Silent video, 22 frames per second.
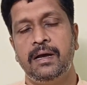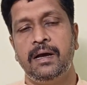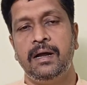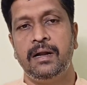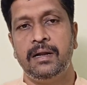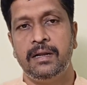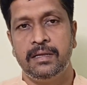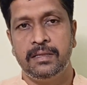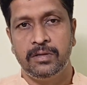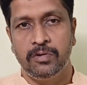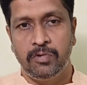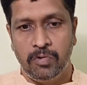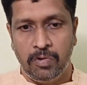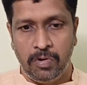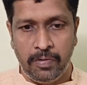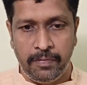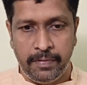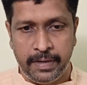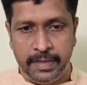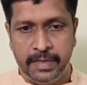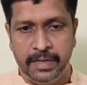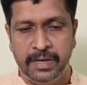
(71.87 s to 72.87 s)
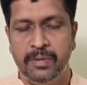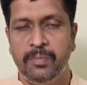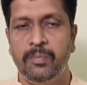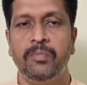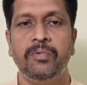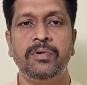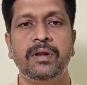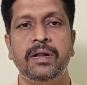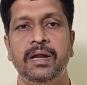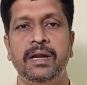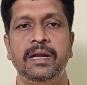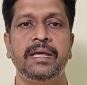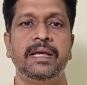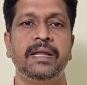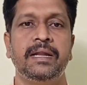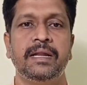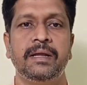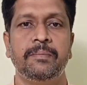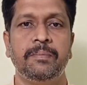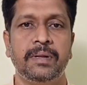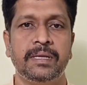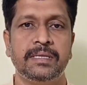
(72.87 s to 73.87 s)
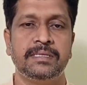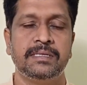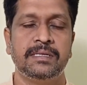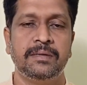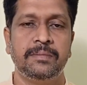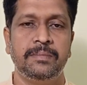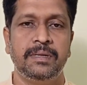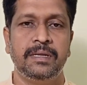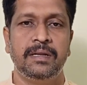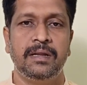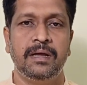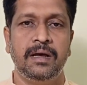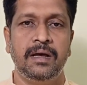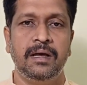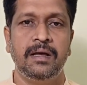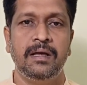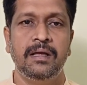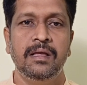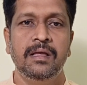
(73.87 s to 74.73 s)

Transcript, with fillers: ஆனால் அந்த கோவிட்டுக்கு முன்னாடி என்ன பிரச்சனை அப்படின்னா